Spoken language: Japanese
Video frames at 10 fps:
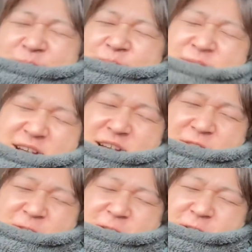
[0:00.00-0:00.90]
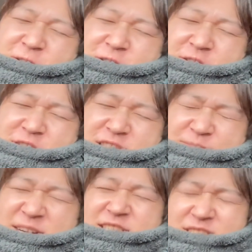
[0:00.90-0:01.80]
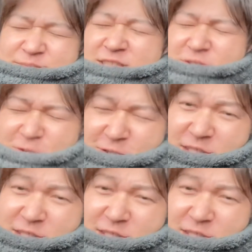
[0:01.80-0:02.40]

まあ一番ちょっと